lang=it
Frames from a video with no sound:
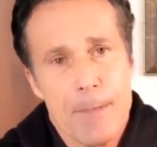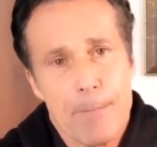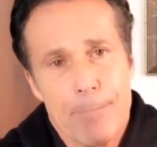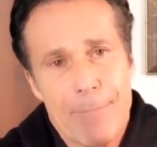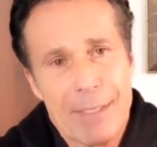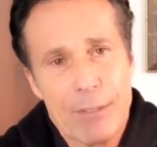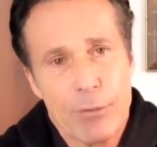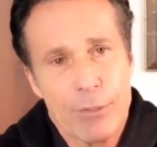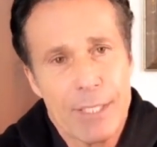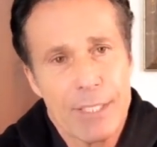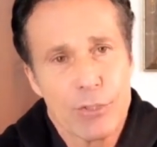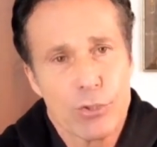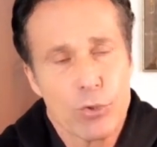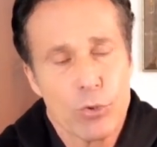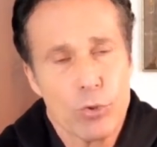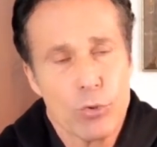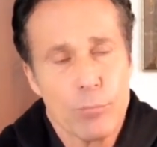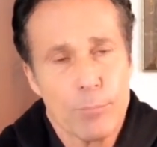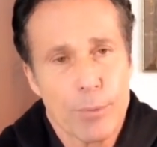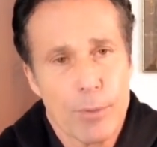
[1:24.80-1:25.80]
Ma non è
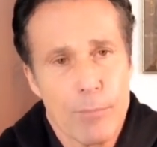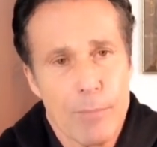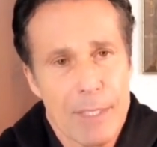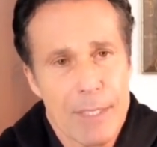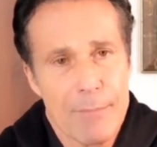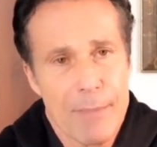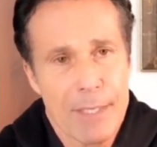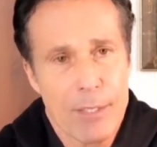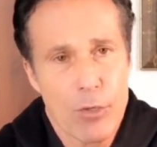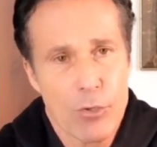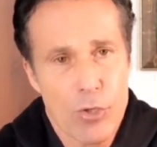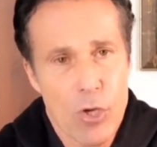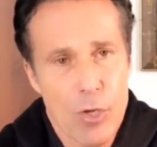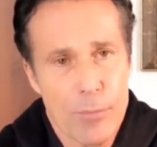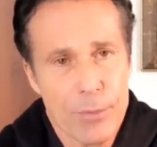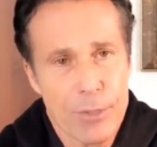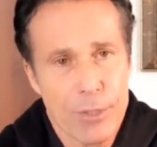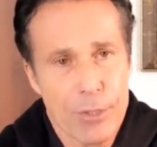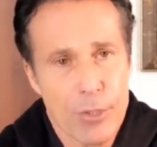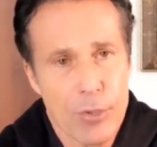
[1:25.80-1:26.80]
solo un problema
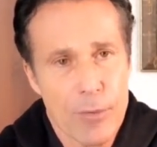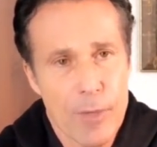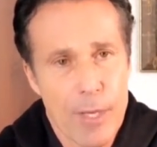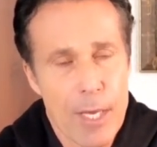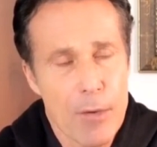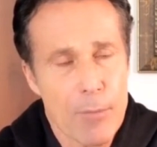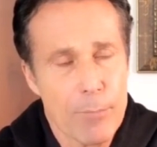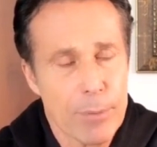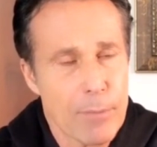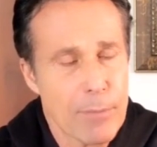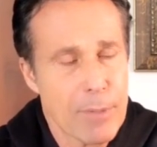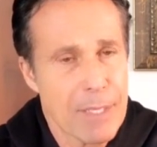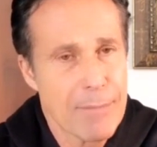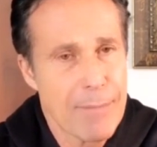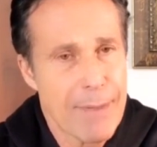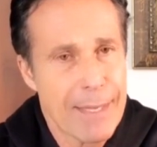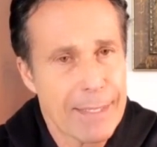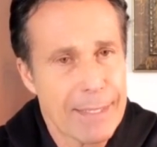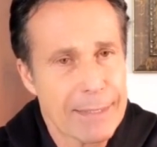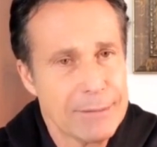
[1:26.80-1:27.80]
economico, è un
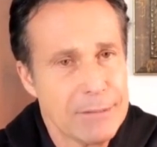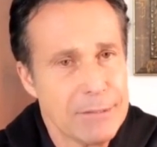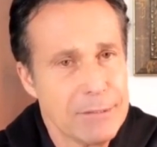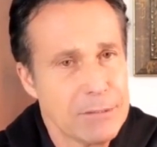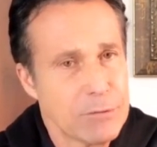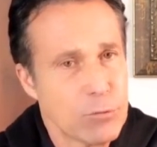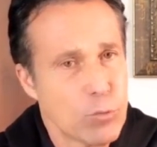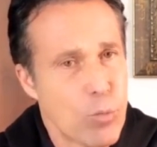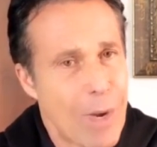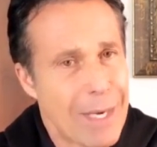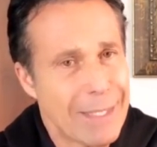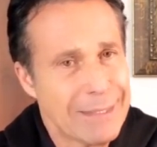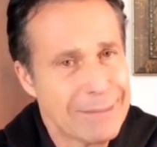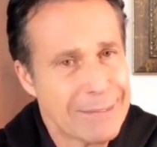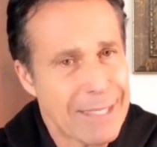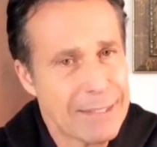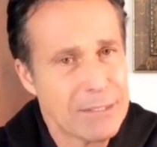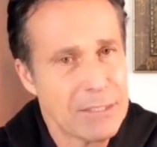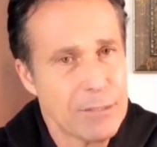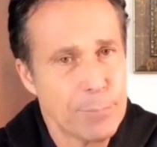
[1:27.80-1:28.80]
problema anche di
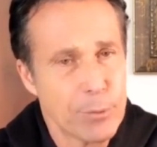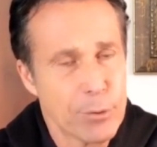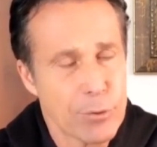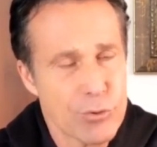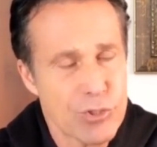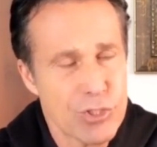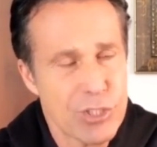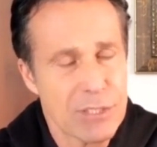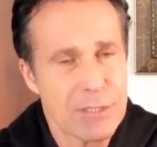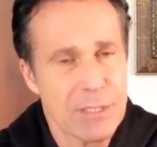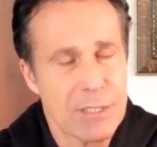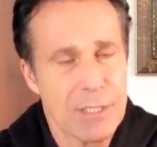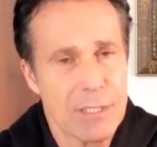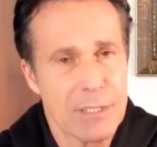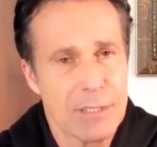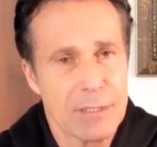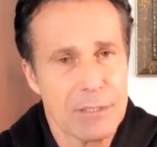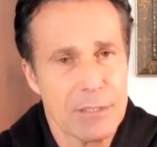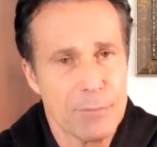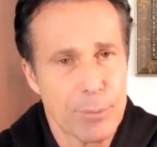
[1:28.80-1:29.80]
qualità e tipologia
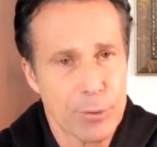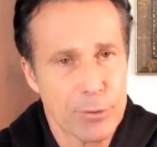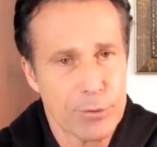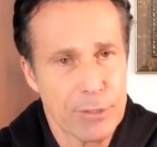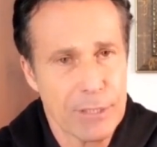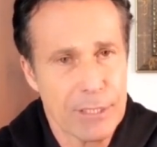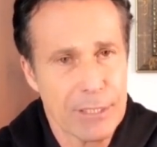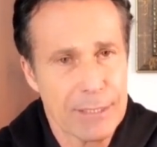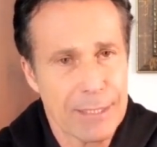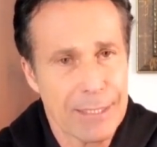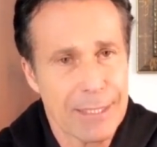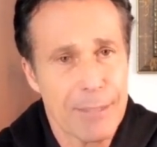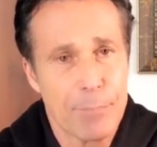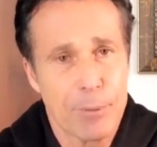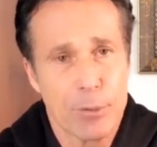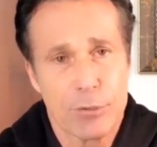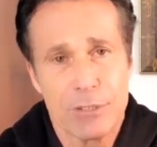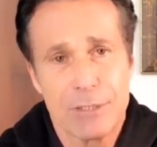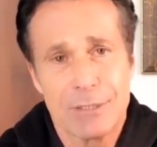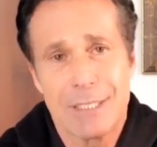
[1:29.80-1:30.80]
delle, di proteine. Le
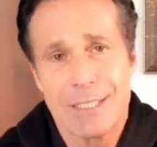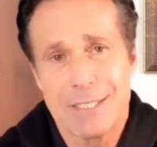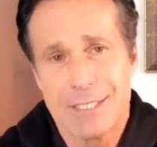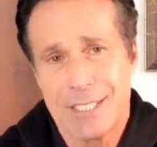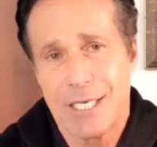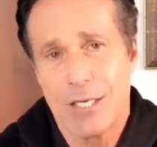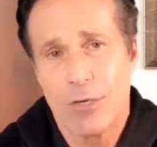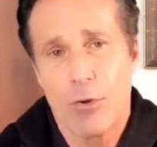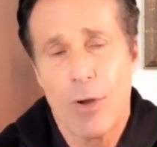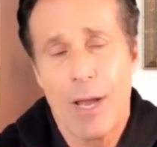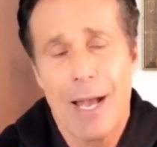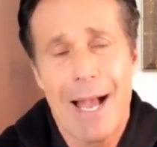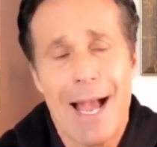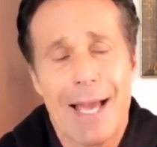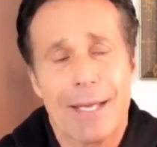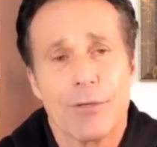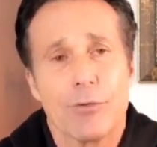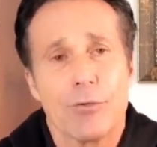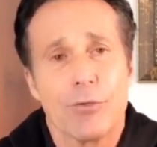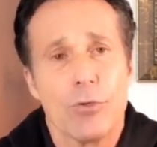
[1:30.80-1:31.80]
proteine del siero
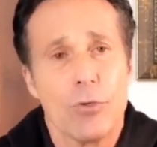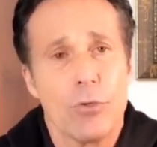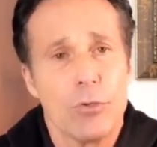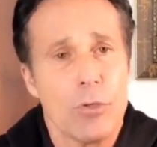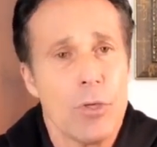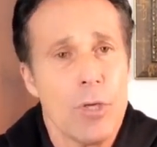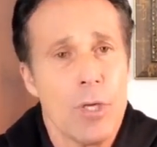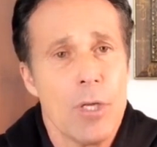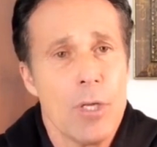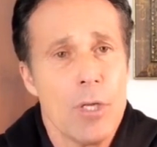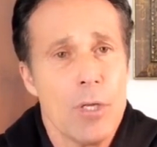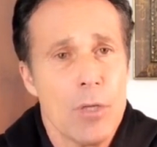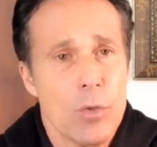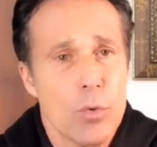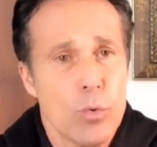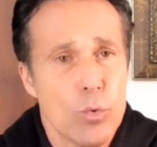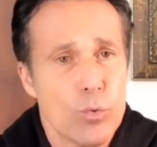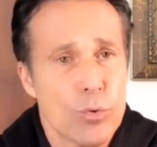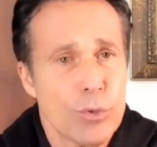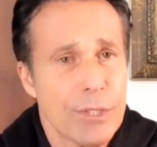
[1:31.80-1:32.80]
hanno
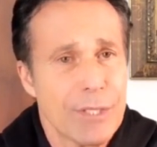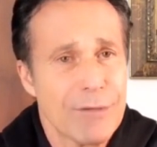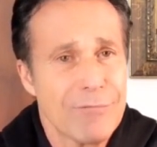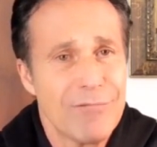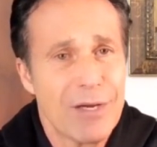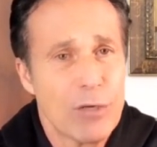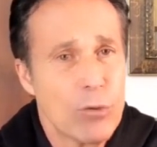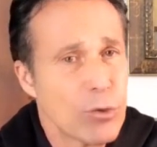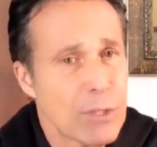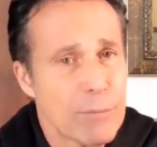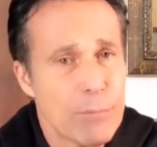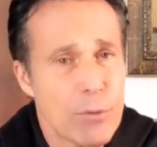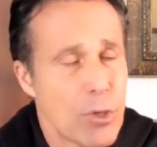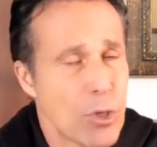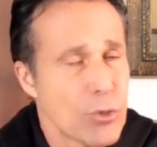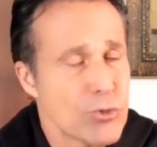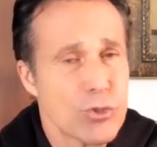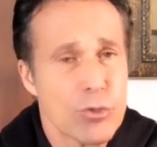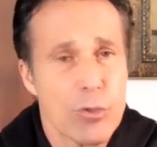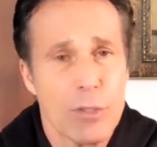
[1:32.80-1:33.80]
un valore
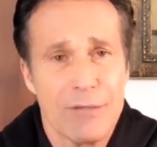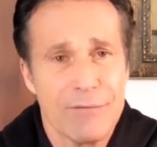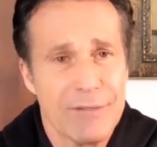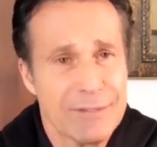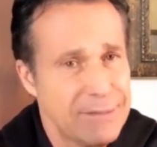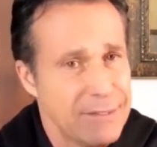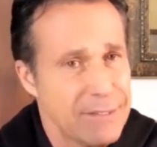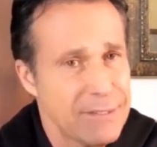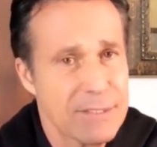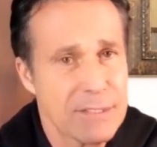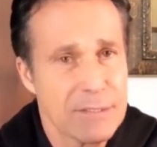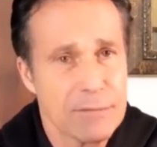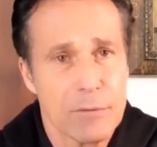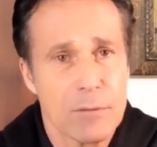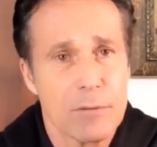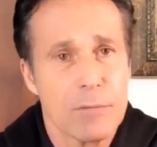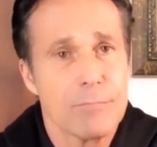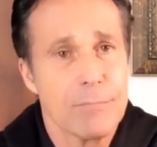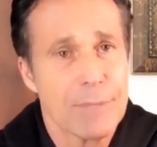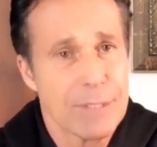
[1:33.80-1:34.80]
biologico
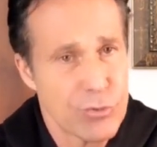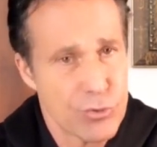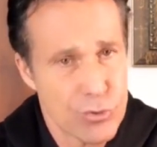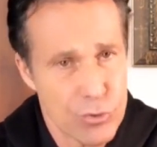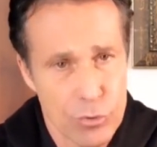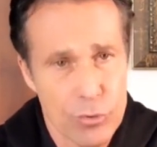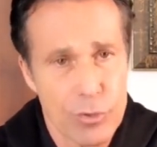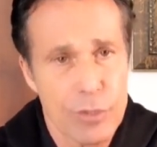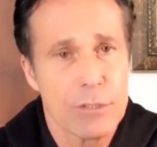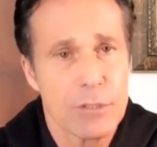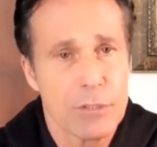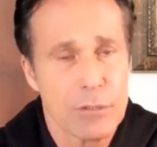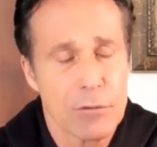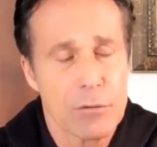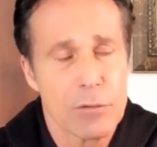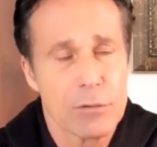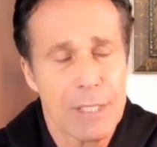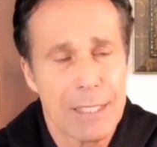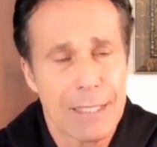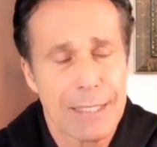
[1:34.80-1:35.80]
elevatissimo, maggiore di quello
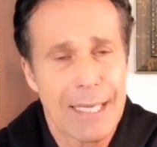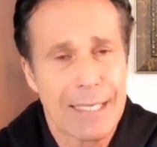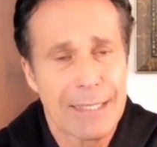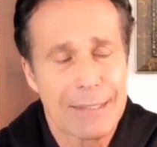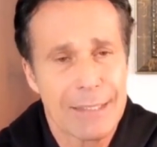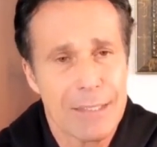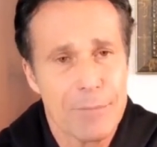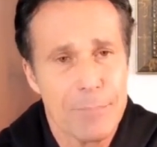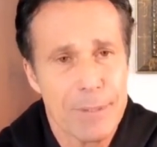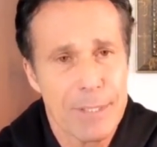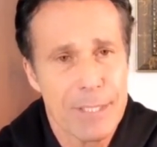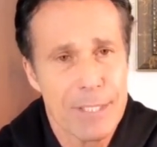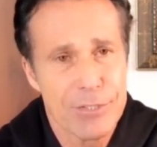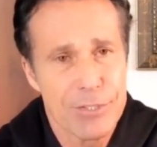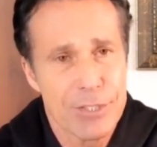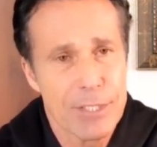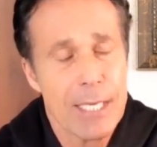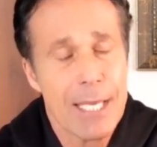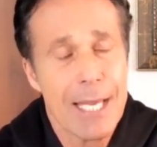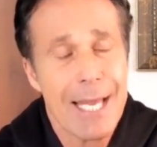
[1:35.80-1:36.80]
della carne del
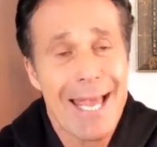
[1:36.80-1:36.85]
pesce.